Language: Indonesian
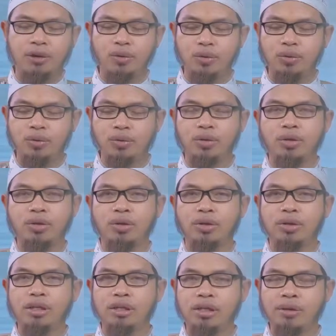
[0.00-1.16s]
yaitu
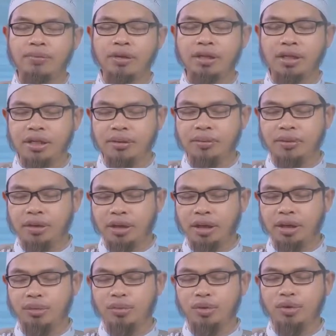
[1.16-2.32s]
disiplin-disiplin
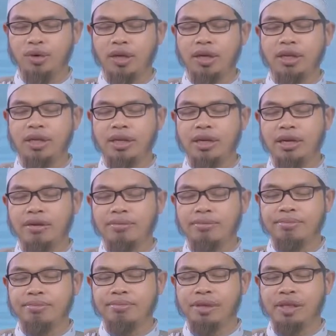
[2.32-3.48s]
ilmu yang
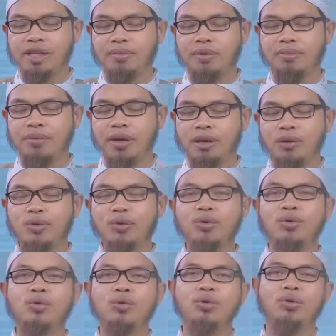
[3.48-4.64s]
bisa membantu
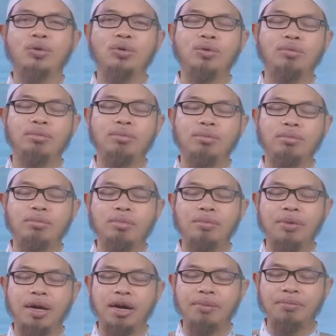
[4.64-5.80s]
untuk
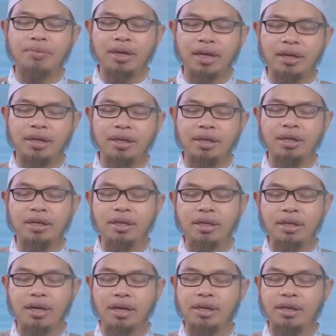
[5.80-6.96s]
memahamkan
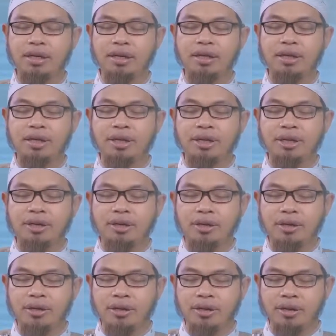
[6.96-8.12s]
dia
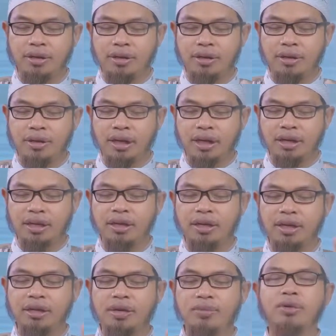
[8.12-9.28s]
eh, akan
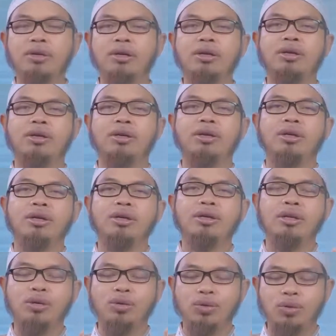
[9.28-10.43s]
kitabullah
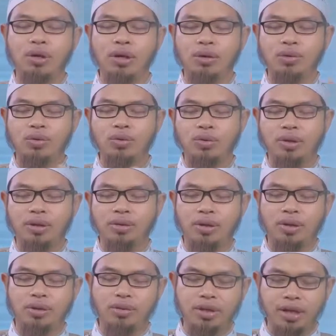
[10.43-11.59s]
dan sunnah Rasulullah
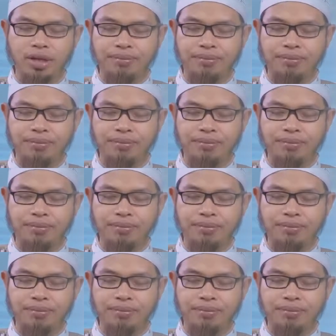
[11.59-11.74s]
SAW.